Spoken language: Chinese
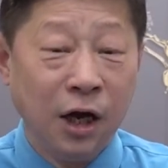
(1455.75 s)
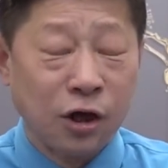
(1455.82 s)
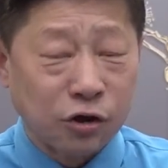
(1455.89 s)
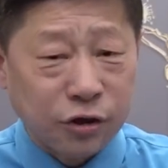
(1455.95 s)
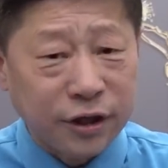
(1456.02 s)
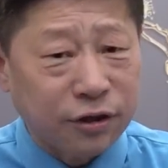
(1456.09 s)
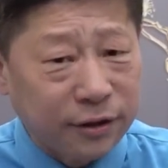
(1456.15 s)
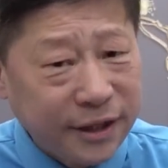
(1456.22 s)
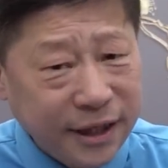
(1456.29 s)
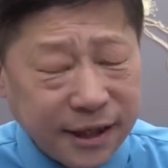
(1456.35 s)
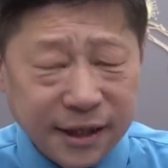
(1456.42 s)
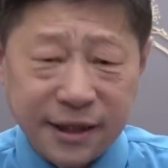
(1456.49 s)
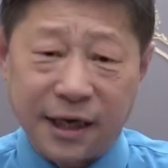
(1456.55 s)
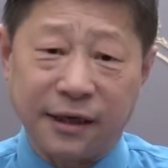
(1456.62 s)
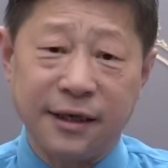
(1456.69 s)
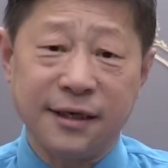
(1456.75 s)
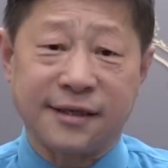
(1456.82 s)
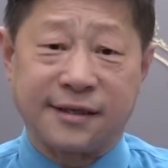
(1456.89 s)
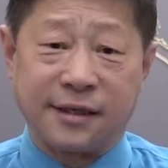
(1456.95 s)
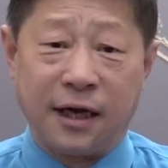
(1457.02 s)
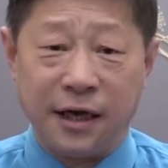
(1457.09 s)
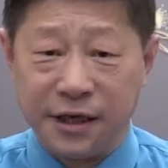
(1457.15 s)
所以说，李克强的
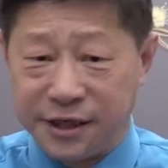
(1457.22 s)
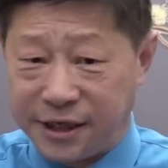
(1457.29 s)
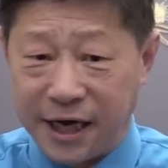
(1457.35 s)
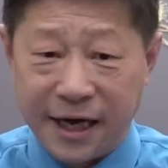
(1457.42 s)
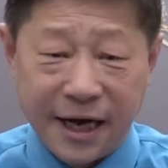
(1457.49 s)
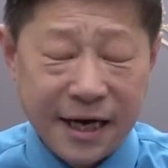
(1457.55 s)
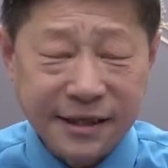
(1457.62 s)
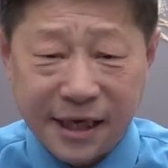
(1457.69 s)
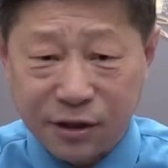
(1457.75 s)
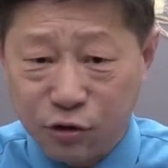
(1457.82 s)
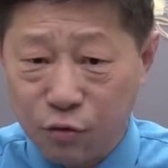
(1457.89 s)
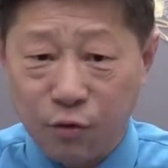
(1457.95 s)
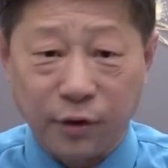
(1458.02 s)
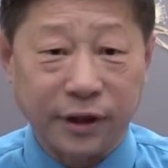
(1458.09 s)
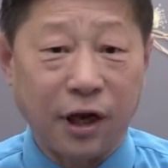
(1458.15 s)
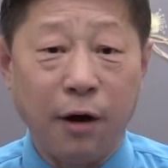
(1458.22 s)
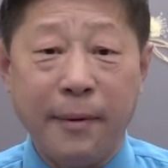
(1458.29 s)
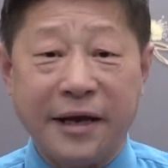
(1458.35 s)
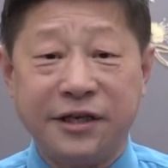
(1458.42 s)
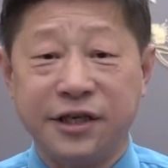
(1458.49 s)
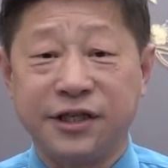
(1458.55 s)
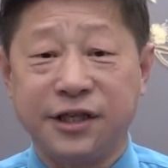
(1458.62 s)
死显然在中国老
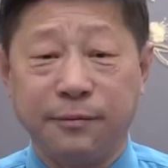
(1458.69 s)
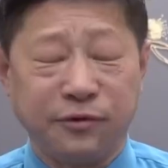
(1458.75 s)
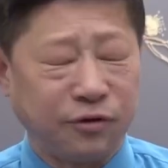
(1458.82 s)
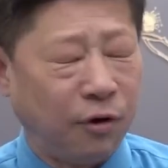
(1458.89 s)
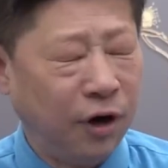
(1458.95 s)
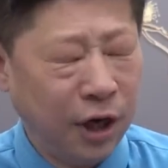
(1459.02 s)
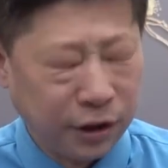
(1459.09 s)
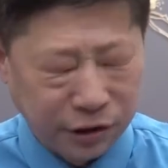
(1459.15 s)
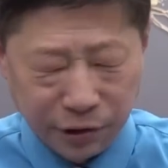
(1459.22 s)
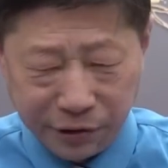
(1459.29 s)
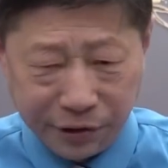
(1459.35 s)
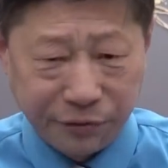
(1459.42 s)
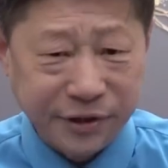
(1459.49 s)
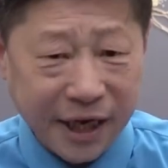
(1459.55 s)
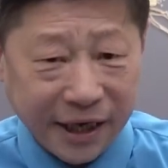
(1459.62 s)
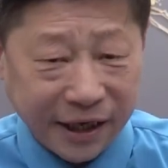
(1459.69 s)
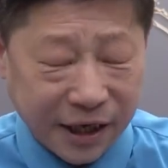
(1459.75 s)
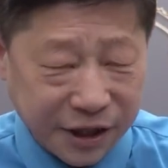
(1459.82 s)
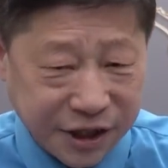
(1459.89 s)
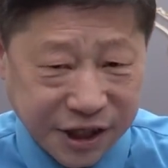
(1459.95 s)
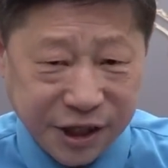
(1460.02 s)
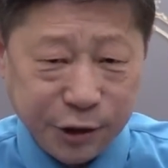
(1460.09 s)
百姓心目中都留下一
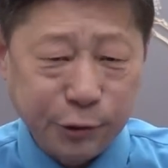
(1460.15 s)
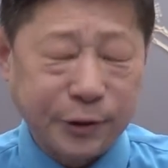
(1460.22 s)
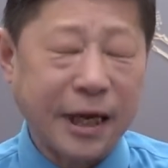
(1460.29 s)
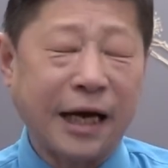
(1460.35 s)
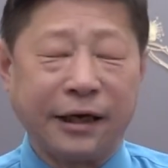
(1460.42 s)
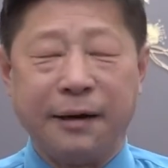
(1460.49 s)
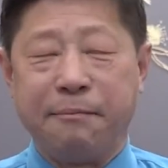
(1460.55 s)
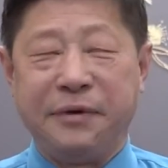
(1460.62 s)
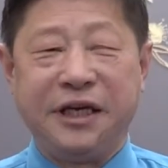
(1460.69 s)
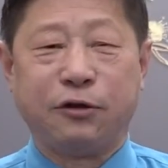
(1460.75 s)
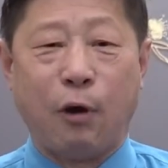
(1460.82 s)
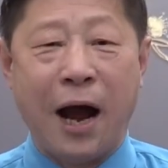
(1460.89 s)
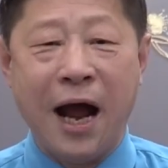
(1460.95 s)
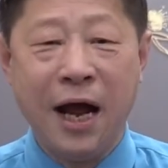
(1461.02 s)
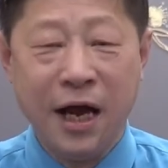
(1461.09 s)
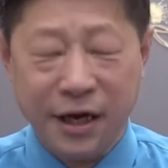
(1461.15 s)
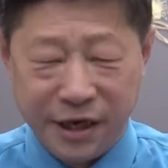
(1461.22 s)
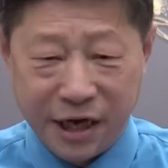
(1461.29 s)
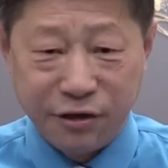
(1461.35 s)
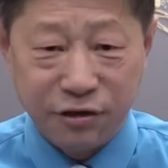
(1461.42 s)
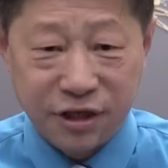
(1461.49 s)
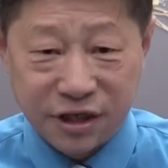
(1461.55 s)
个巨大的谜团，
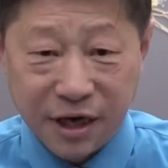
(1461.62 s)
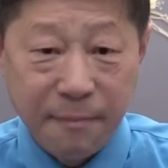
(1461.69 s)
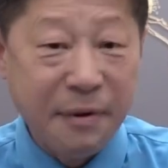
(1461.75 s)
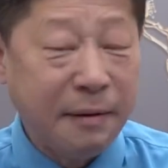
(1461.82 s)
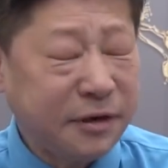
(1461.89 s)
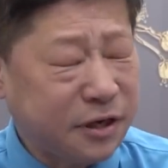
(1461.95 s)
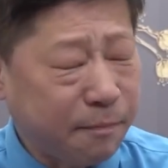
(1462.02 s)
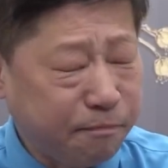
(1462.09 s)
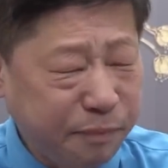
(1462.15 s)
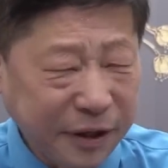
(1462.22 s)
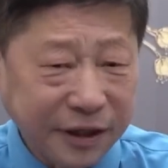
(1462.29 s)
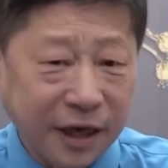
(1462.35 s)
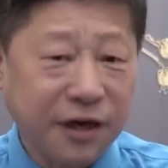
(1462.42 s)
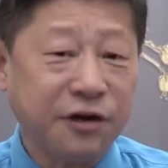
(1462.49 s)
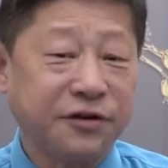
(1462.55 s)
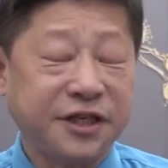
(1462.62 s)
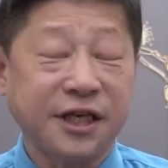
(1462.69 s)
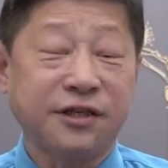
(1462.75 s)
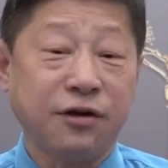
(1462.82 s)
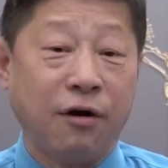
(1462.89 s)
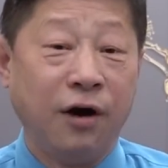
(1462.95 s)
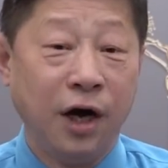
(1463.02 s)
也就是人们是不能够接
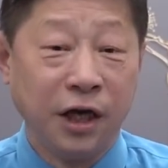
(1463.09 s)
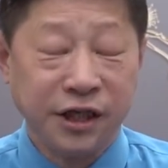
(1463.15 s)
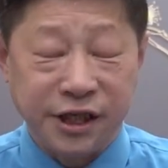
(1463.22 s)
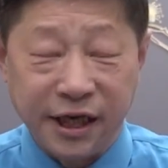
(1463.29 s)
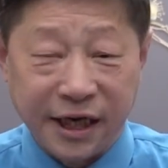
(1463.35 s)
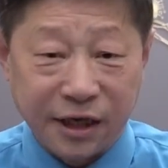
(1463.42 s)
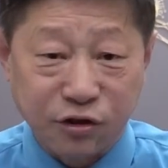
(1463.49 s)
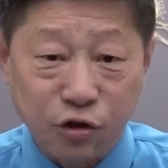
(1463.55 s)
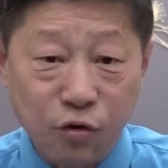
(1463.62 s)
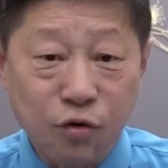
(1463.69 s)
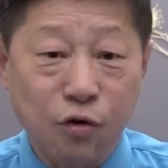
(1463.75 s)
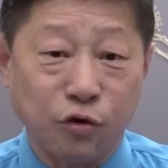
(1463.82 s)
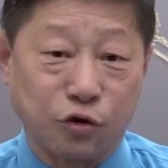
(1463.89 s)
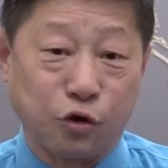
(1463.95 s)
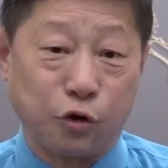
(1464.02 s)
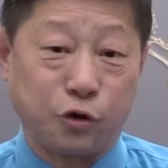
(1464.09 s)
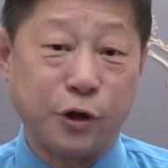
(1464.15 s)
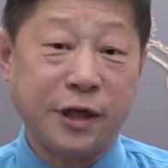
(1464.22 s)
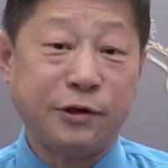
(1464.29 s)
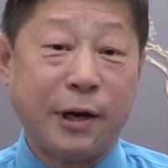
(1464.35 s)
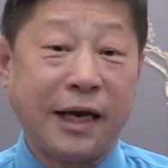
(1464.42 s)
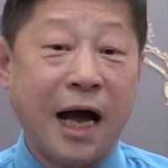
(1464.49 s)
受现在中共所
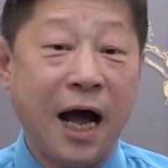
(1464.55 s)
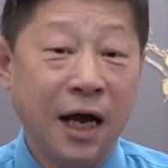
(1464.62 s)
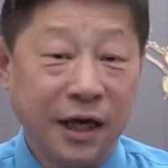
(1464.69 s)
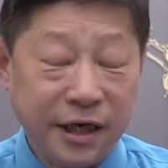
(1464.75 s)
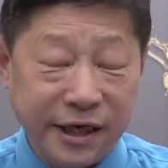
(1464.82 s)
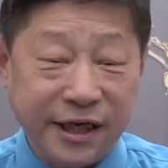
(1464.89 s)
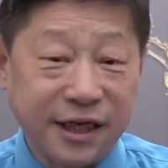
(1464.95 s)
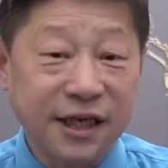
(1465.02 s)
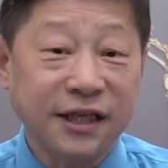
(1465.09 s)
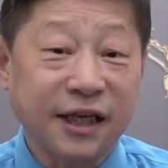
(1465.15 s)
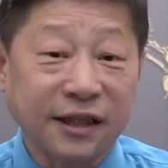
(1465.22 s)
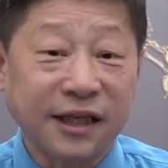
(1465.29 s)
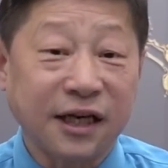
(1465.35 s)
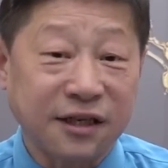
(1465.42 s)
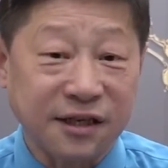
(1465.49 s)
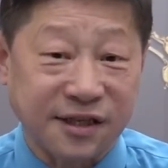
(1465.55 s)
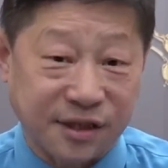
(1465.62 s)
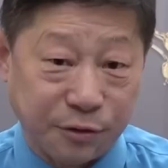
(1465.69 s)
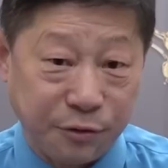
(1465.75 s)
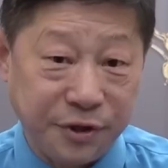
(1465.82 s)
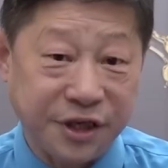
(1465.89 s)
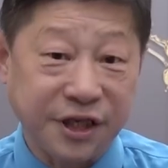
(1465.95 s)
宣传的李克强他是
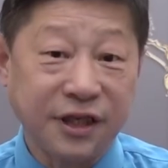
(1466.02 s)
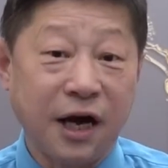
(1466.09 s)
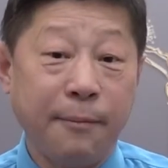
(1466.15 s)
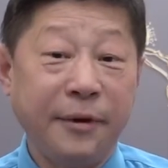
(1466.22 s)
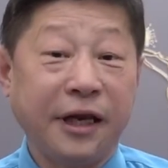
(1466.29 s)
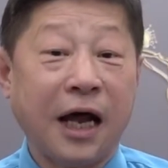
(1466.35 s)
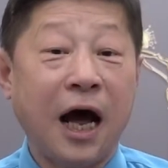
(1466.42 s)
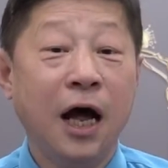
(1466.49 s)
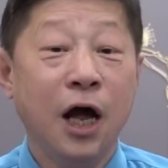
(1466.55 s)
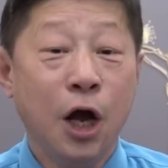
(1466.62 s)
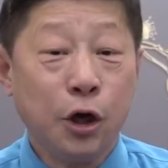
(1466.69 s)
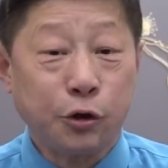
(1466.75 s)
死于心脏病的。